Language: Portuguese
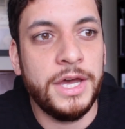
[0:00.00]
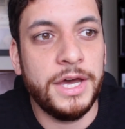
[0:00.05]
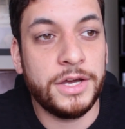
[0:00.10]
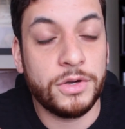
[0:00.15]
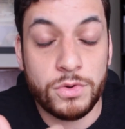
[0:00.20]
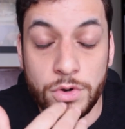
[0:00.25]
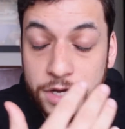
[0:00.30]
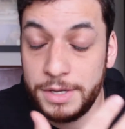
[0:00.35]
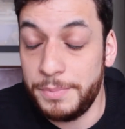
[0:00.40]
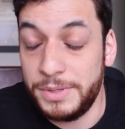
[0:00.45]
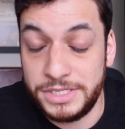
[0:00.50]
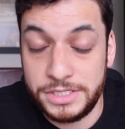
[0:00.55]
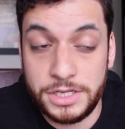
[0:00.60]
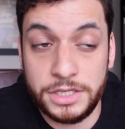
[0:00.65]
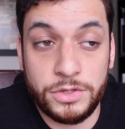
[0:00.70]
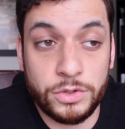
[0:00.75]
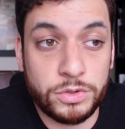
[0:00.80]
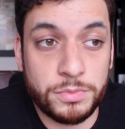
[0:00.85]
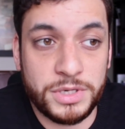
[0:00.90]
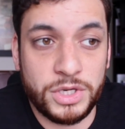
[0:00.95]
ah, qualquer país
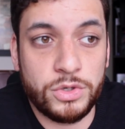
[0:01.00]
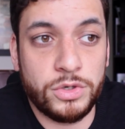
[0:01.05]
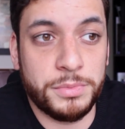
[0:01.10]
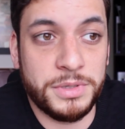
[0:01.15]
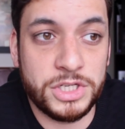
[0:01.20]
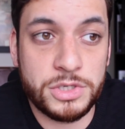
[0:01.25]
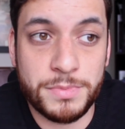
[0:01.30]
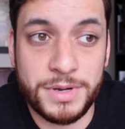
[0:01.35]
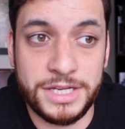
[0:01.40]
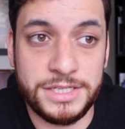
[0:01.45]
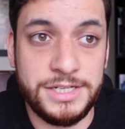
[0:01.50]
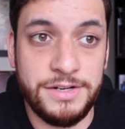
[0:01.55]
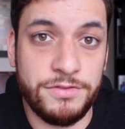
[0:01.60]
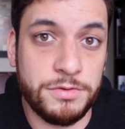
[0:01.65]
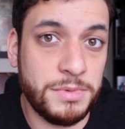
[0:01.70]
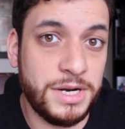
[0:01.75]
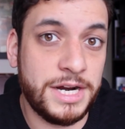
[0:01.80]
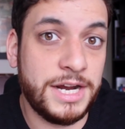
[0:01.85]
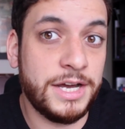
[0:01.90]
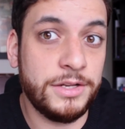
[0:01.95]
que adota uma economia de mais
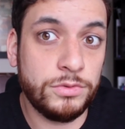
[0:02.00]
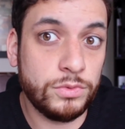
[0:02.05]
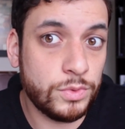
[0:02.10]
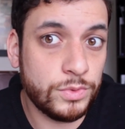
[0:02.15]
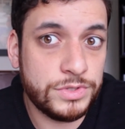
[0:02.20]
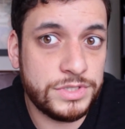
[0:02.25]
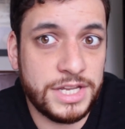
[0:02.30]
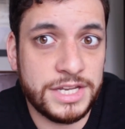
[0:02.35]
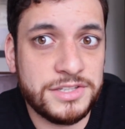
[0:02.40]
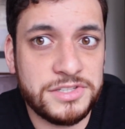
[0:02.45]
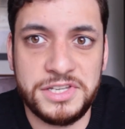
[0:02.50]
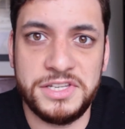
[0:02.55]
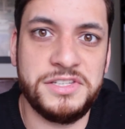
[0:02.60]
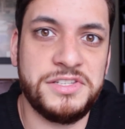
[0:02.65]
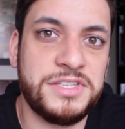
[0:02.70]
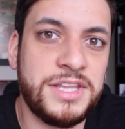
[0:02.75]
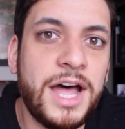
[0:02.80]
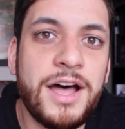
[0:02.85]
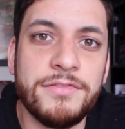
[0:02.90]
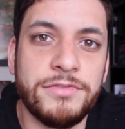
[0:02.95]
livre mercado consegue ser
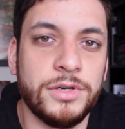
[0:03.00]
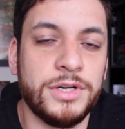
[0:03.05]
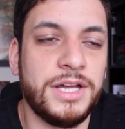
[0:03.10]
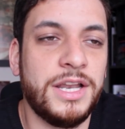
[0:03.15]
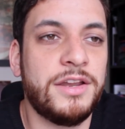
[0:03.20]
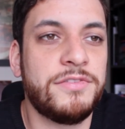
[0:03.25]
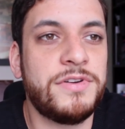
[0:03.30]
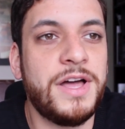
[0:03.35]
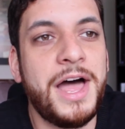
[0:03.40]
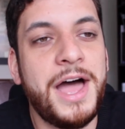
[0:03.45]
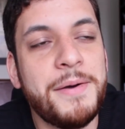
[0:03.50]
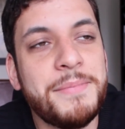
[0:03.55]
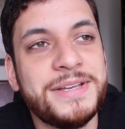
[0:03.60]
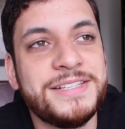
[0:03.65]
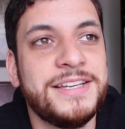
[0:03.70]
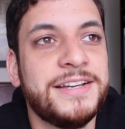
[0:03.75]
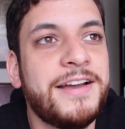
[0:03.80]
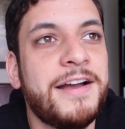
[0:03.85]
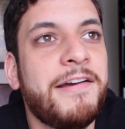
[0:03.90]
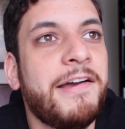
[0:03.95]
estável. A galera fala, ah,
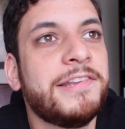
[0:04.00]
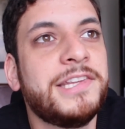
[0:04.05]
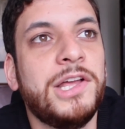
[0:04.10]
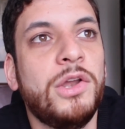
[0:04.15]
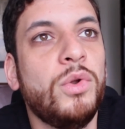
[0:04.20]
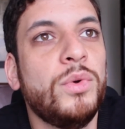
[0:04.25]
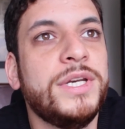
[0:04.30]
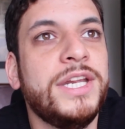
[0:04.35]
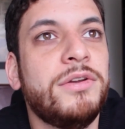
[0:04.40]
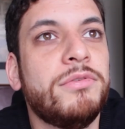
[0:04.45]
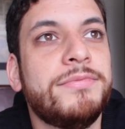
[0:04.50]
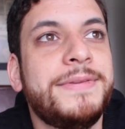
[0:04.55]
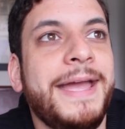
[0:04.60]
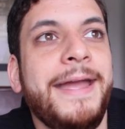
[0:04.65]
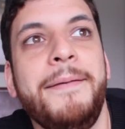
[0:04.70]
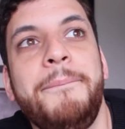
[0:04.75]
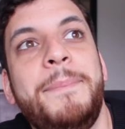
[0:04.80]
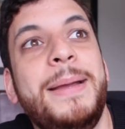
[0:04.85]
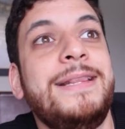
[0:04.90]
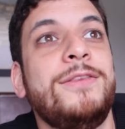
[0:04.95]
mas é que a Catalunha não
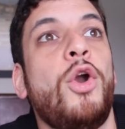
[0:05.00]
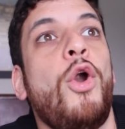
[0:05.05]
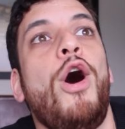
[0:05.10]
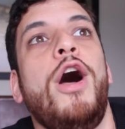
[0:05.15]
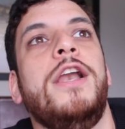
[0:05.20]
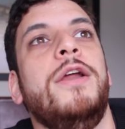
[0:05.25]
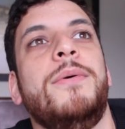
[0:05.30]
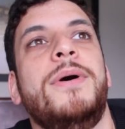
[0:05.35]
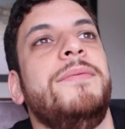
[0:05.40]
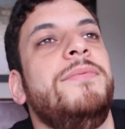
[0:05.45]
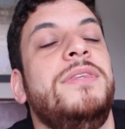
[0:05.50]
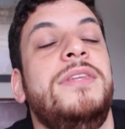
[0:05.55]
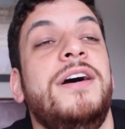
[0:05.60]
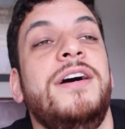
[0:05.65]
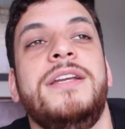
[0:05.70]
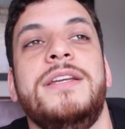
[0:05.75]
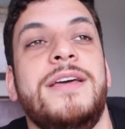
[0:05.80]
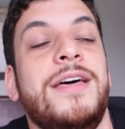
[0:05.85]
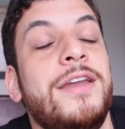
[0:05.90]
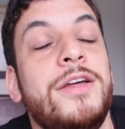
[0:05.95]
tem petróleo,
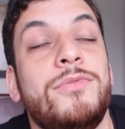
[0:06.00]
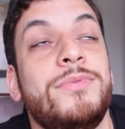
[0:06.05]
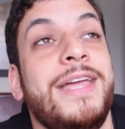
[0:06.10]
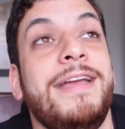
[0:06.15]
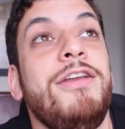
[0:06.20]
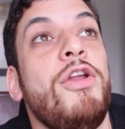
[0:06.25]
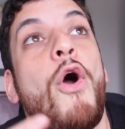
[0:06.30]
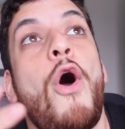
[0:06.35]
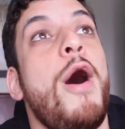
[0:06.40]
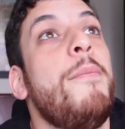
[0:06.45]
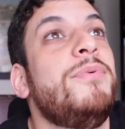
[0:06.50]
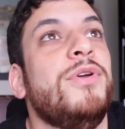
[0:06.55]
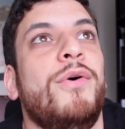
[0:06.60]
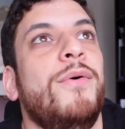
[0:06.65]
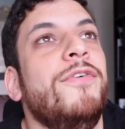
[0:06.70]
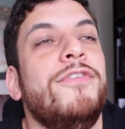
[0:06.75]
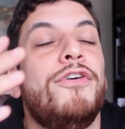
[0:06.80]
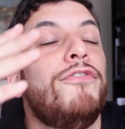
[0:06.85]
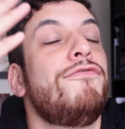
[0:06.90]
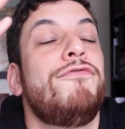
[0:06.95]
Dani, ela não tem
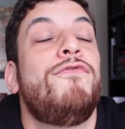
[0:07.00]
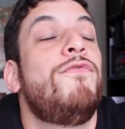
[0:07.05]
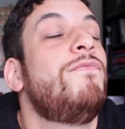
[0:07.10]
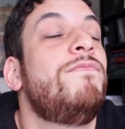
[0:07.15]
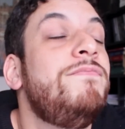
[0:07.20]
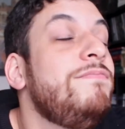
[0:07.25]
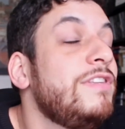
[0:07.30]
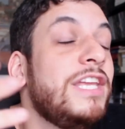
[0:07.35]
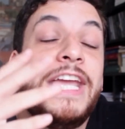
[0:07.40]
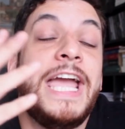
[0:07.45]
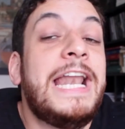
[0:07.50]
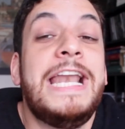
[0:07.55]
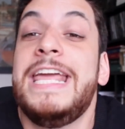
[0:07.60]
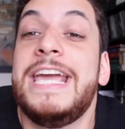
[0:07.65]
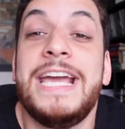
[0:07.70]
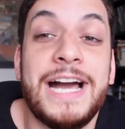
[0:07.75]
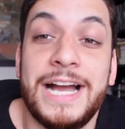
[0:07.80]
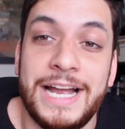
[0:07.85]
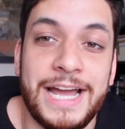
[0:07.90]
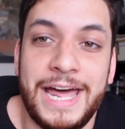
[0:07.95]
nióbio. Ninguém
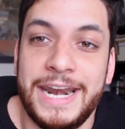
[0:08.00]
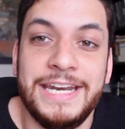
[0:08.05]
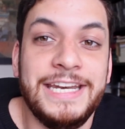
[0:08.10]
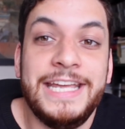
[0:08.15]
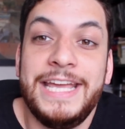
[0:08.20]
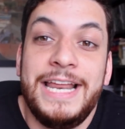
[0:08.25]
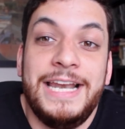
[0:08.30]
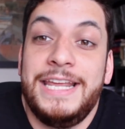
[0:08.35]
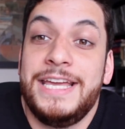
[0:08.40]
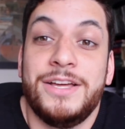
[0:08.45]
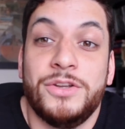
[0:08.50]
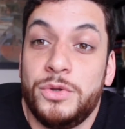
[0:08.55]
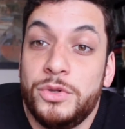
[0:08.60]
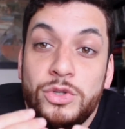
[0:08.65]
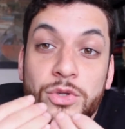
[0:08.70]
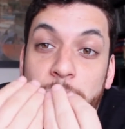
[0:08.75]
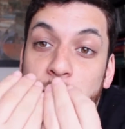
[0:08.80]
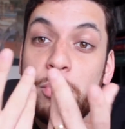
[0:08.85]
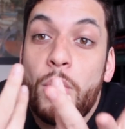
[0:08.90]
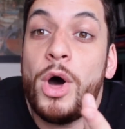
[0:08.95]
liga, cara, ninguém liga, não,
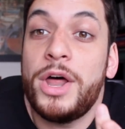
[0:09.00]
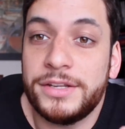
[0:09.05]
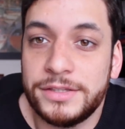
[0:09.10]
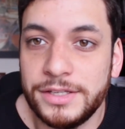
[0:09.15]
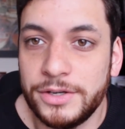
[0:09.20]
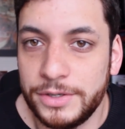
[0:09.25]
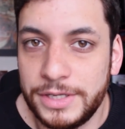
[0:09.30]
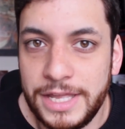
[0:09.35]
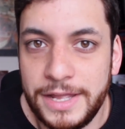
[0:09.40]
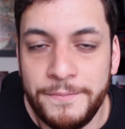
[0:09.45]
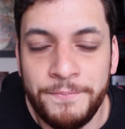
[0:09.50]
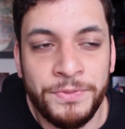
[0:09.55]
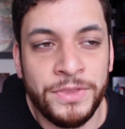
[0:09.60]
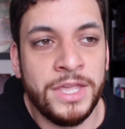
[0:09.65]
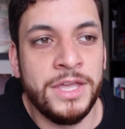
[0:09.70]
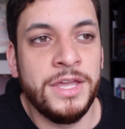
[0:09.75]
não, importa, ok?